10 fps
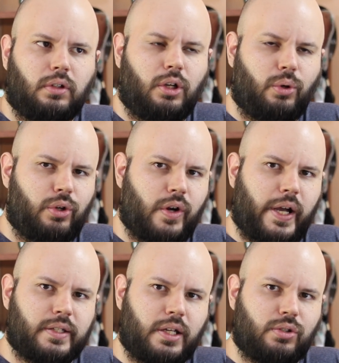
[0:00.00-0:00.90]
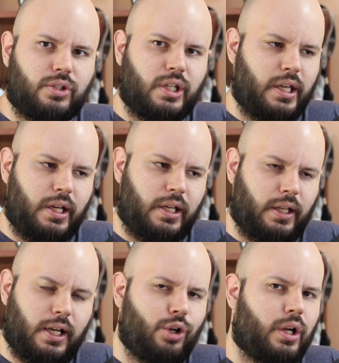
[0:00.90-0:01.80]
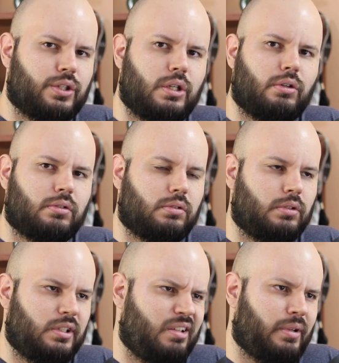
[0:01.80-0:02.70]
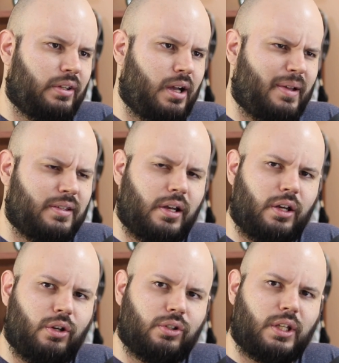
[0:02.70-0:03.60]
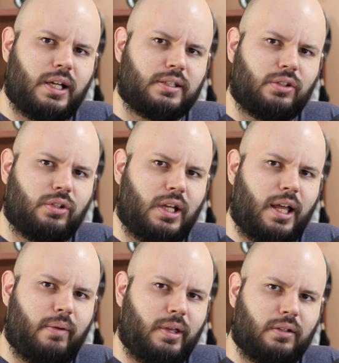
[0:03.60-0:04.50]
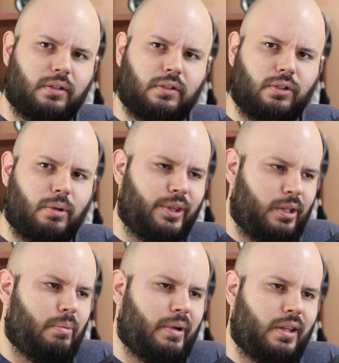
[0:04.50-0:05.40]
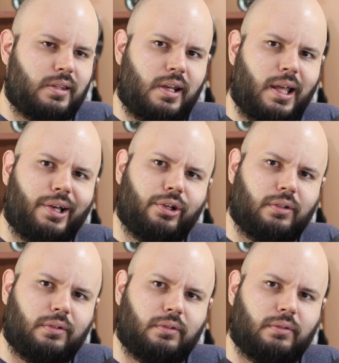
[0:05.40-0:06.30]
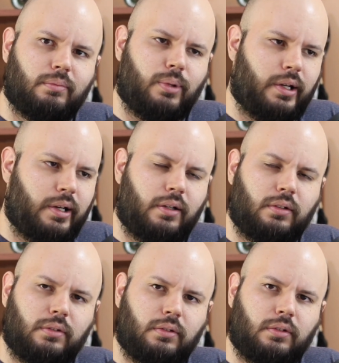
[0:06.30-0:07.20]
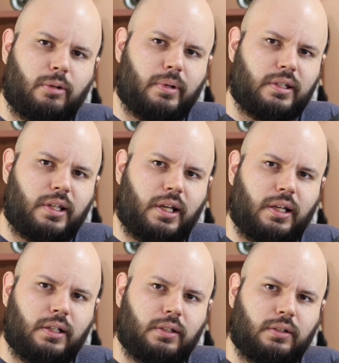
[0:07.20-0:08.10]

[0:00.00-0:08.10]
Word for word: y lo único que hace eso es chequear que tengas los archivos y siempre te va a pasar y no estás haciendo nada bien, no, aprendiste nada hoy. ¿Puedes creer? No aprendiste nada.